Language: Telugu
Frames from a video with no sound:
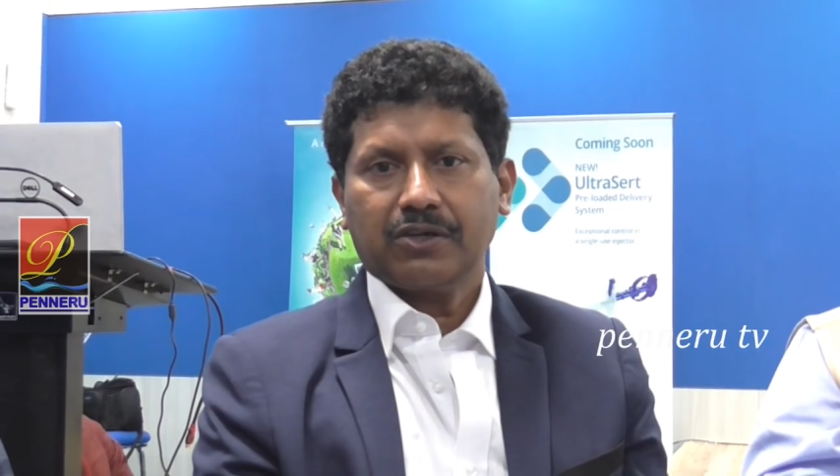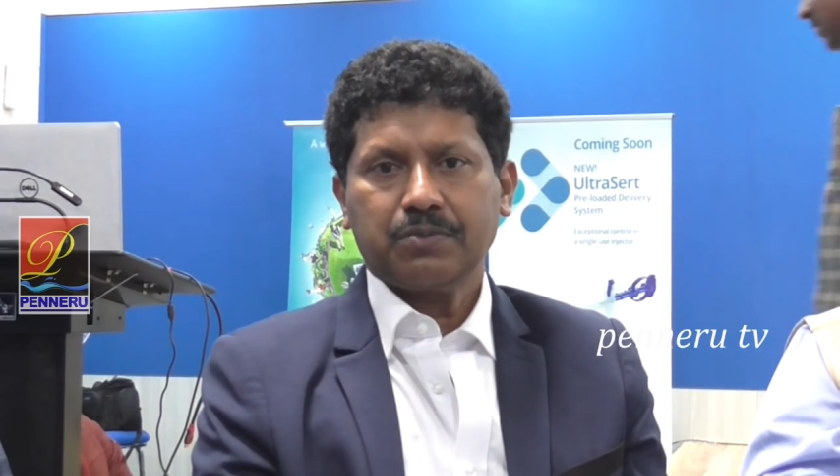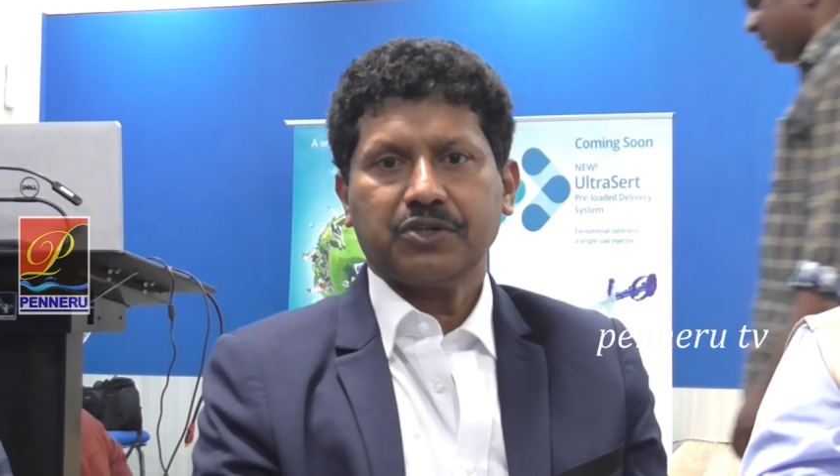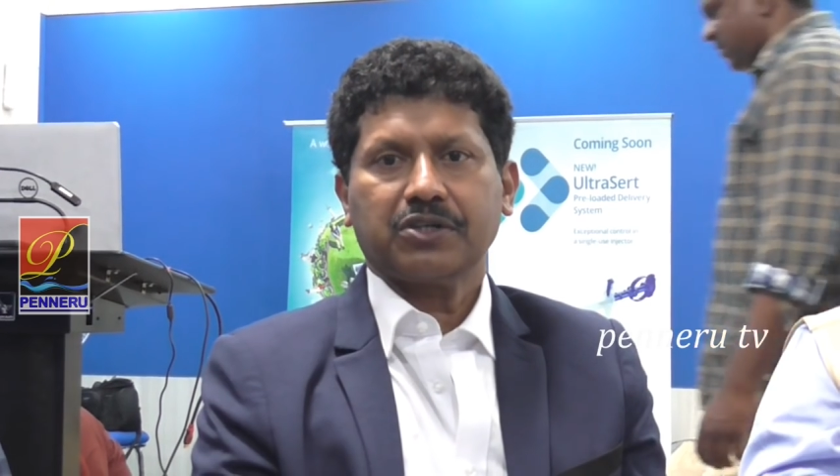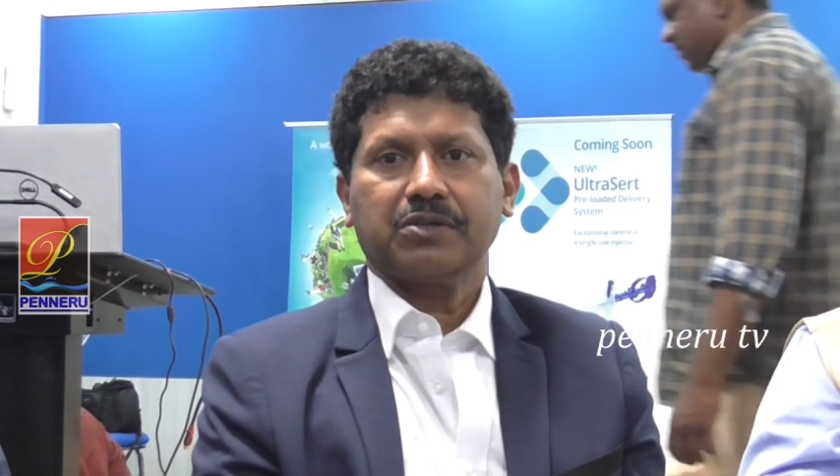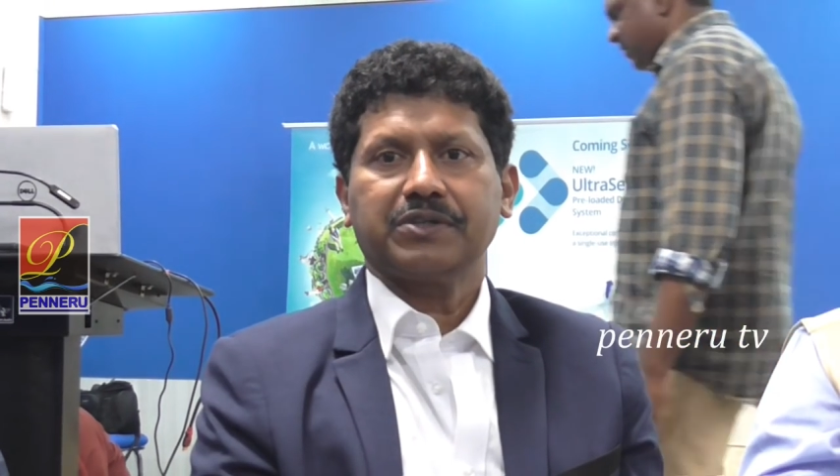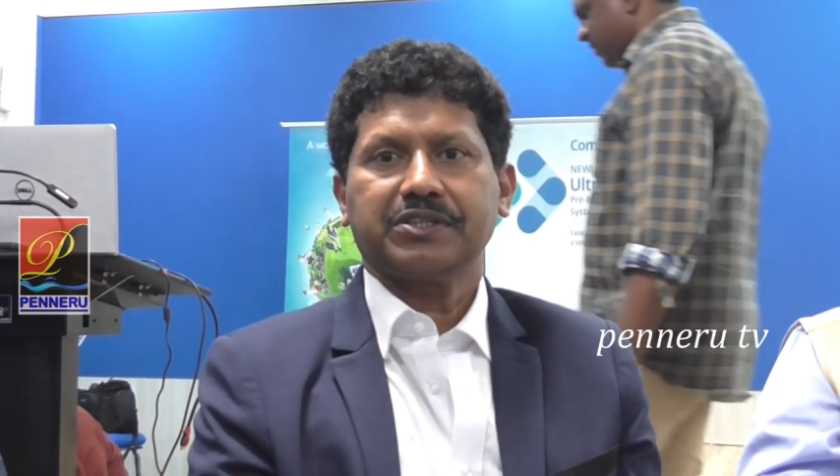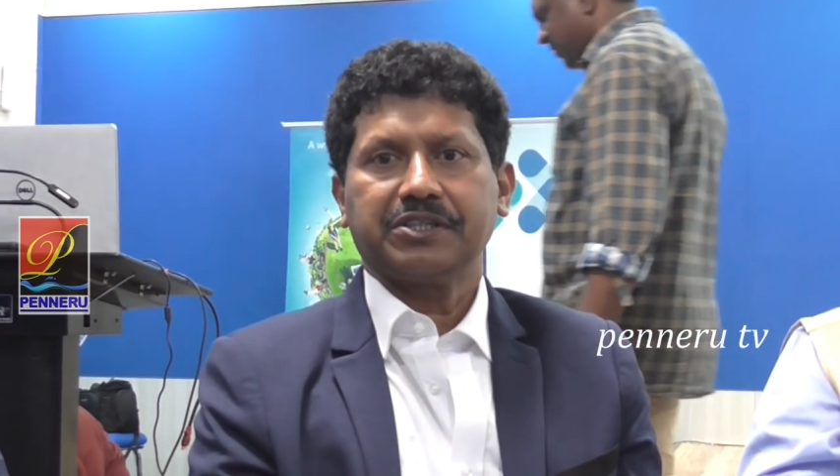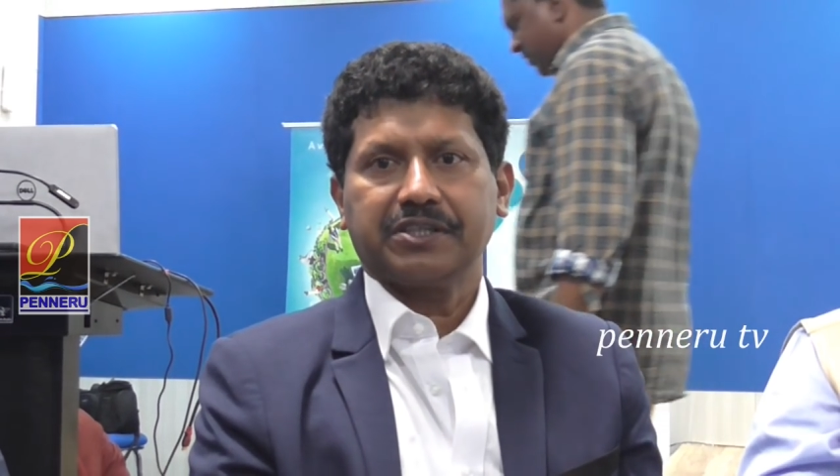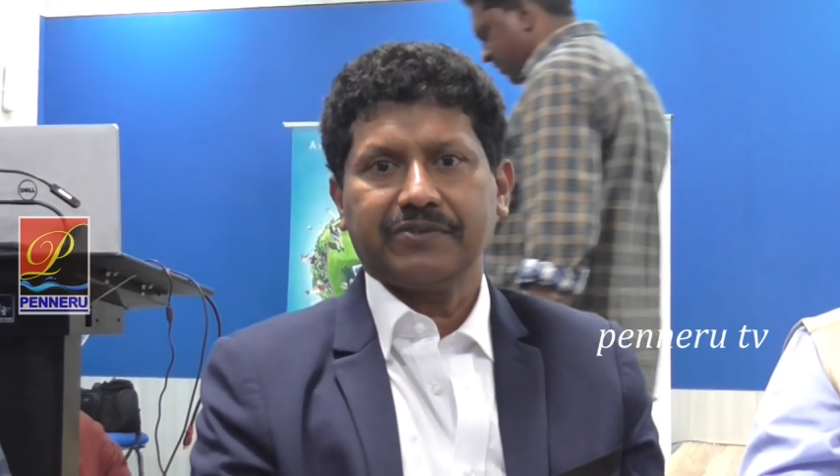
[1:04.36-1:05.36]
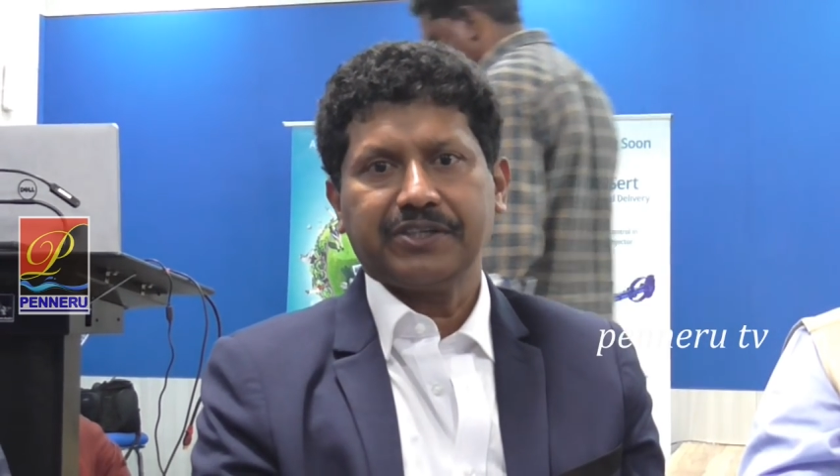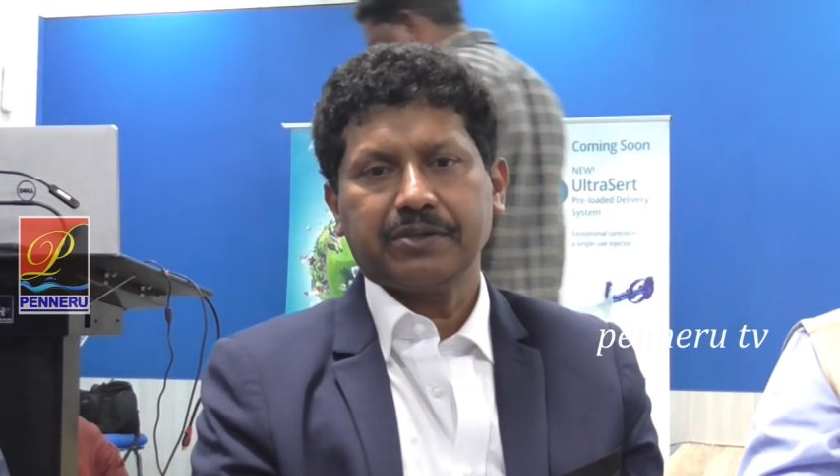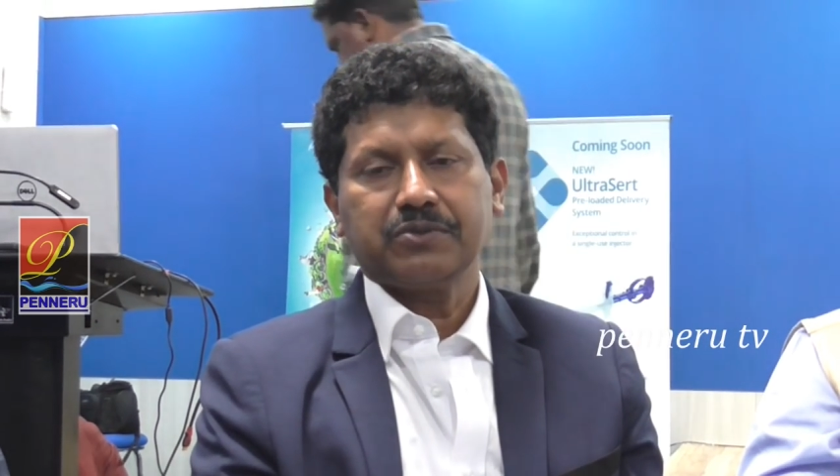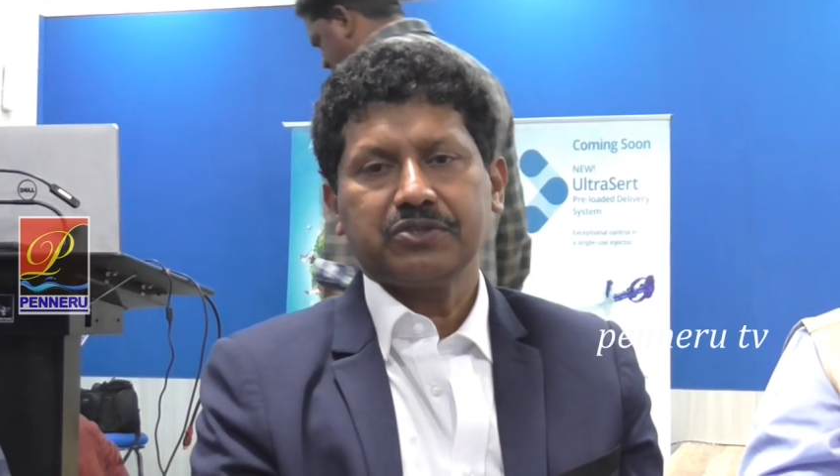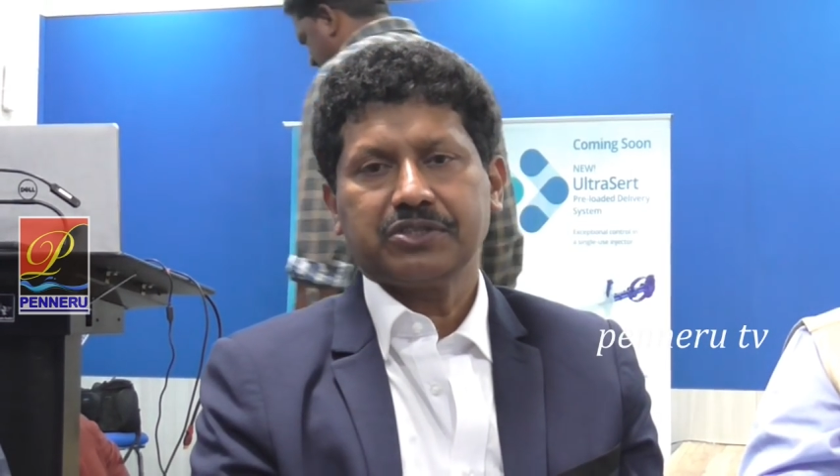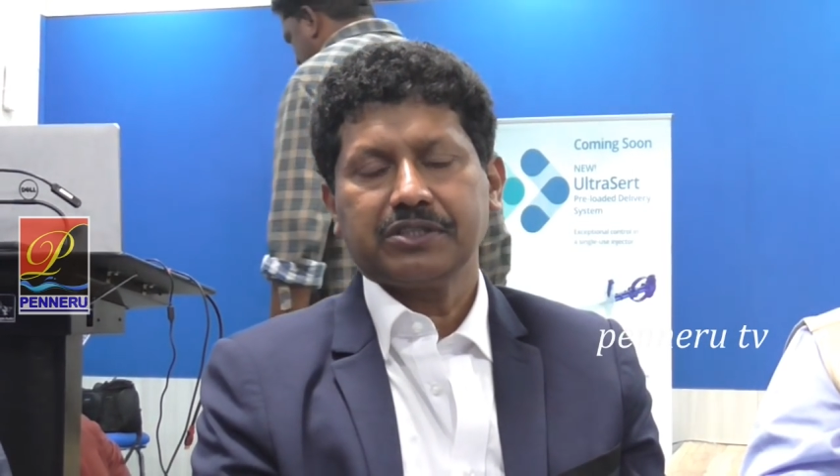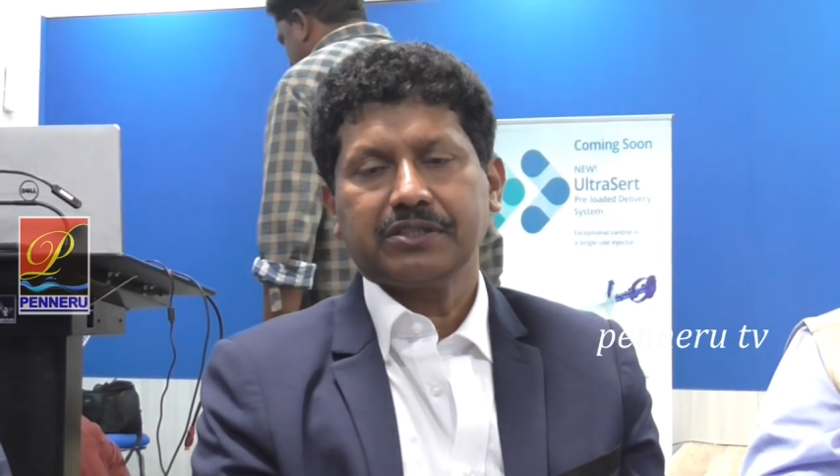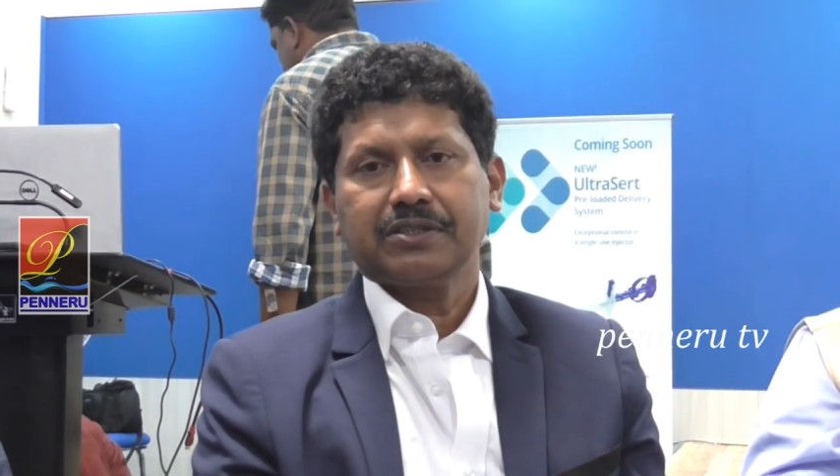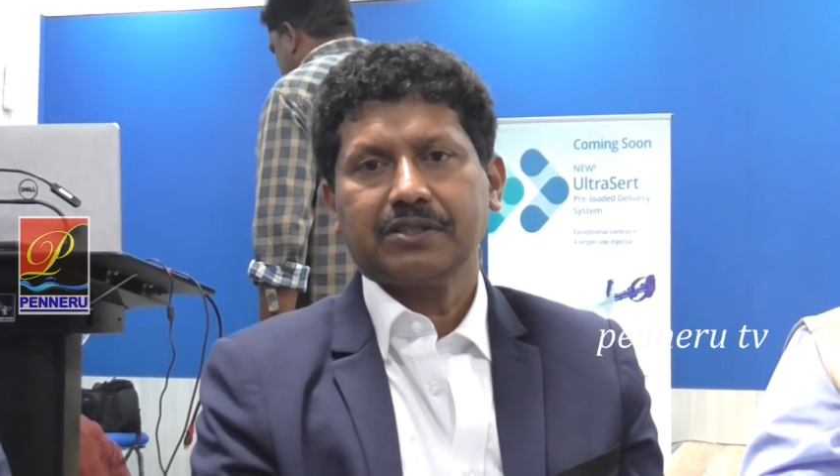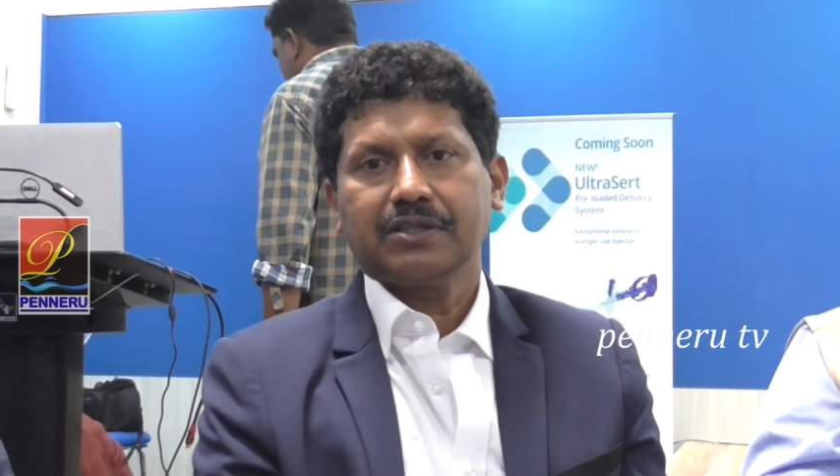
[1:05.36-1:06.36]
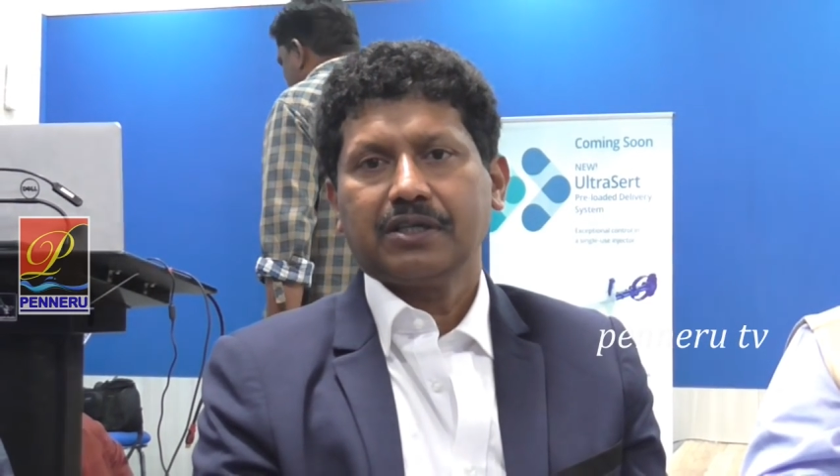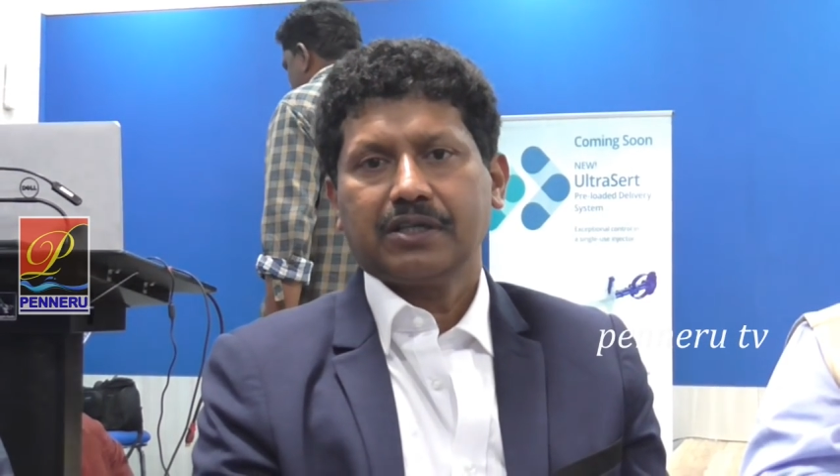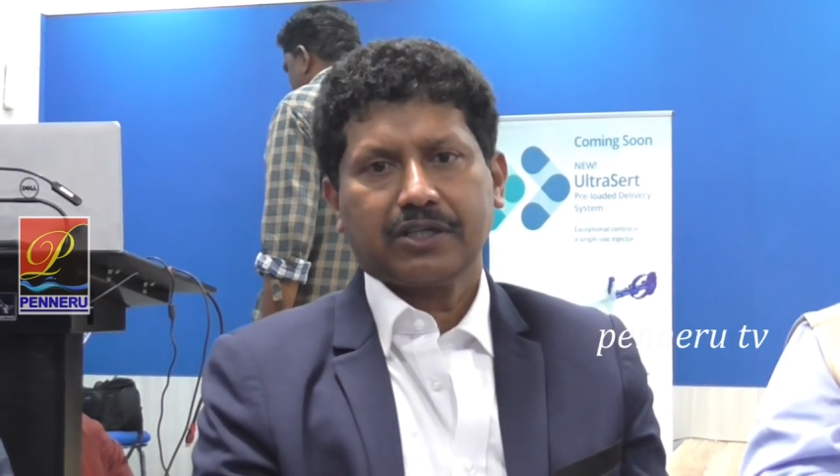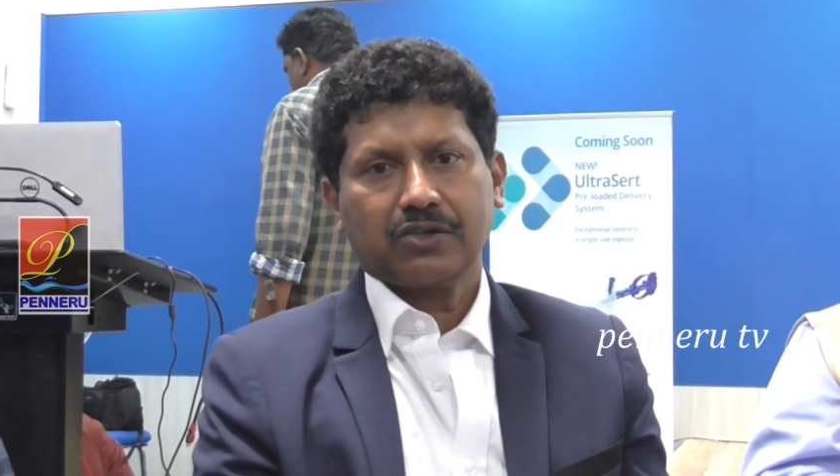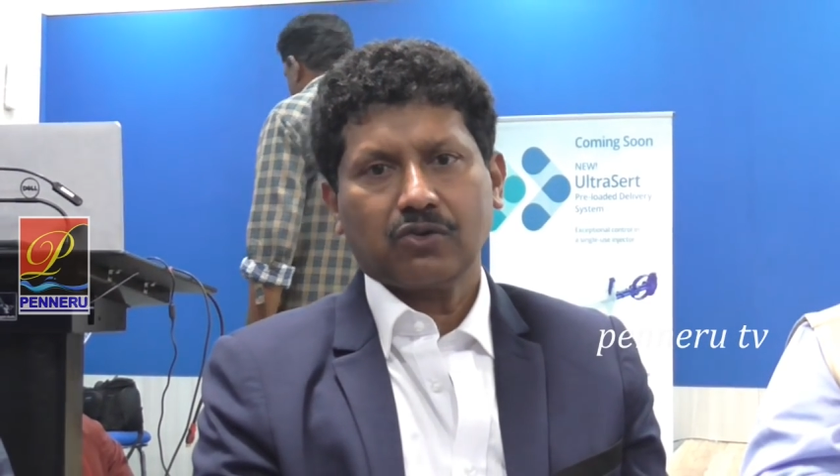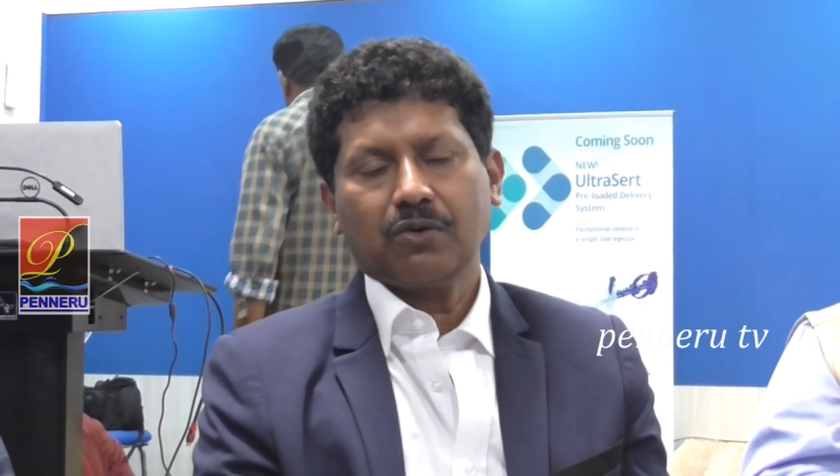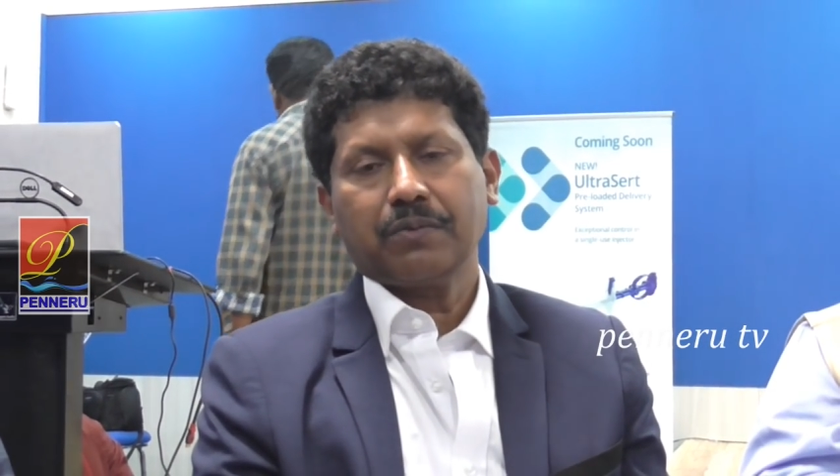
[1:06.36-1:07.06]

ఇటీవల కొందరు దేశం పార్టీకి చెందిన జిల్లా నేతలు కూడా